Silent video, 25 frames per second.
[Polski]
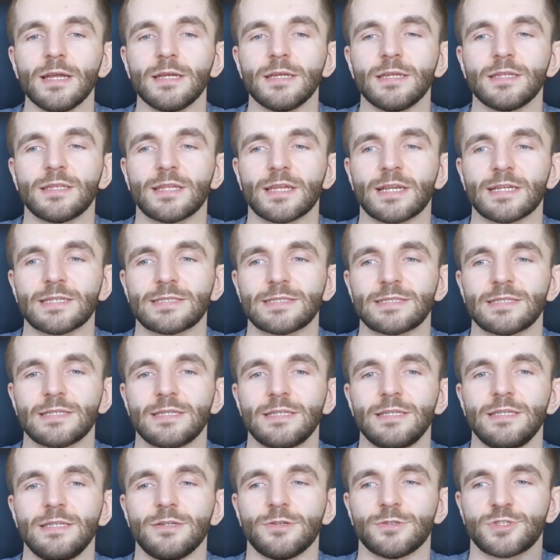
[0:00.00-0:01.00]
I
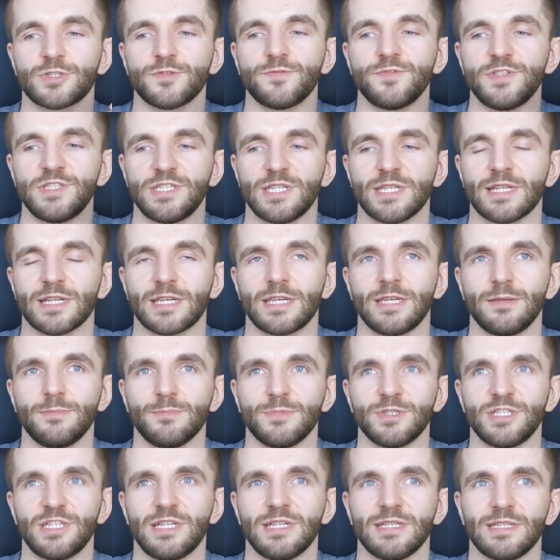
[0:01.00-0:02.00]
teraz Oczywiście taki
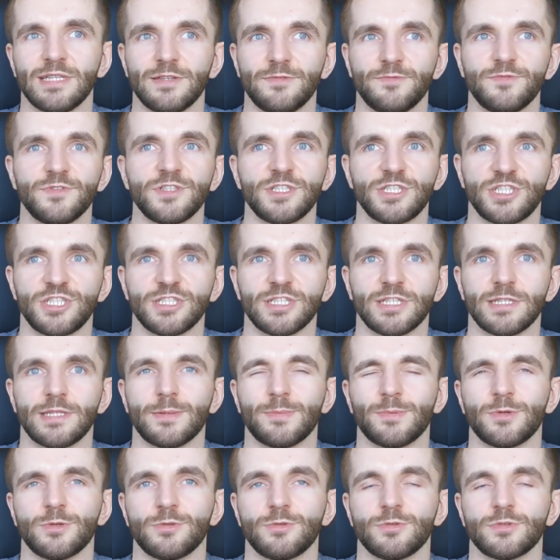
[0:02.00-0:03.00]
myślę najwyższy
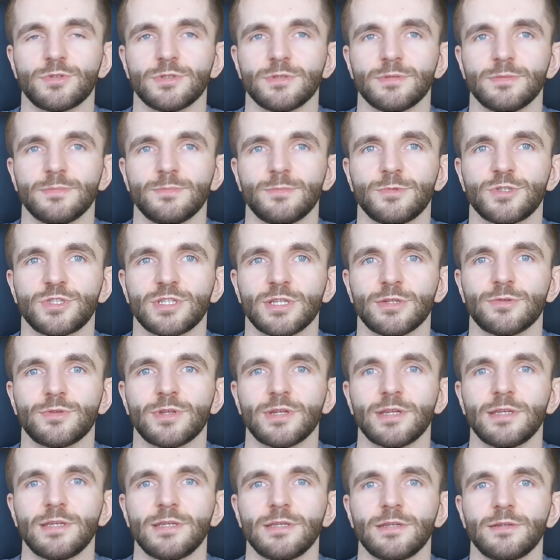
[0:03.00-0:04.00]
etap, który można
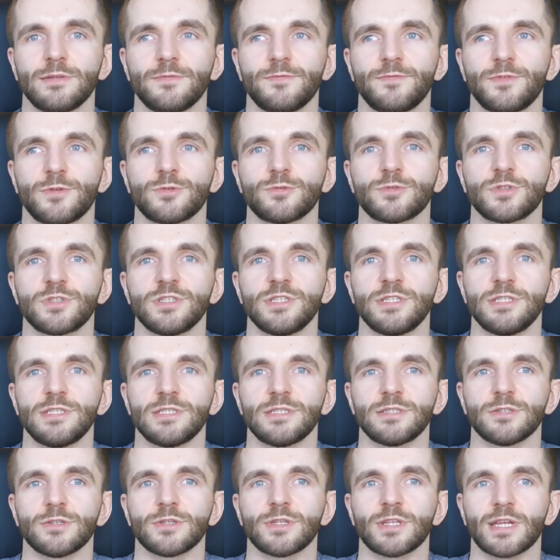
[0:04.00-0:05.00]
tutaj
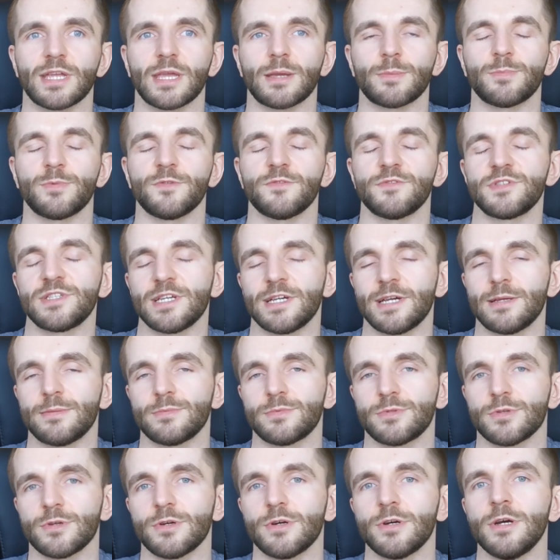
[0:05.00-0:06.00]
wyróżnić, no tak jak
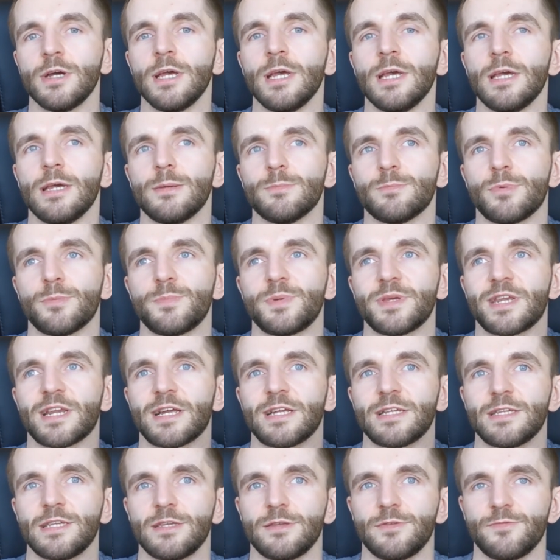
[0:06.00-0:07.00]
powiedziałem, to
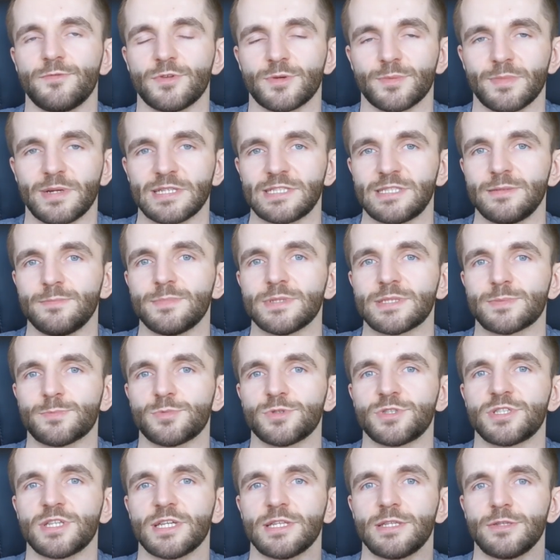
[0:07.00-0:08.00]
pobieranie informacji
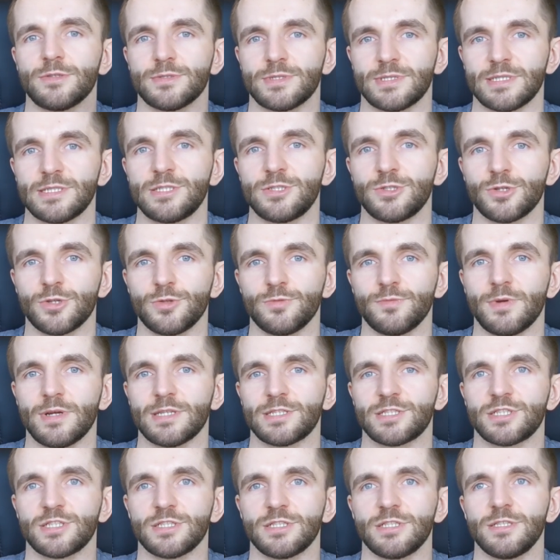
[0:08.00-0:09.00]
bezpośrednio ze
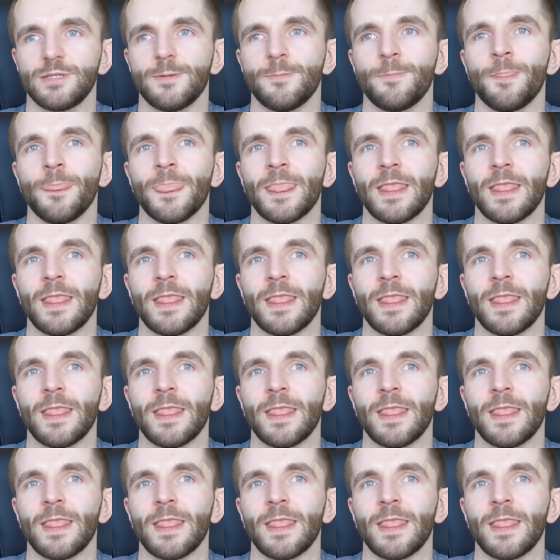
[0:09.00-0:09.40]
źródła, czyli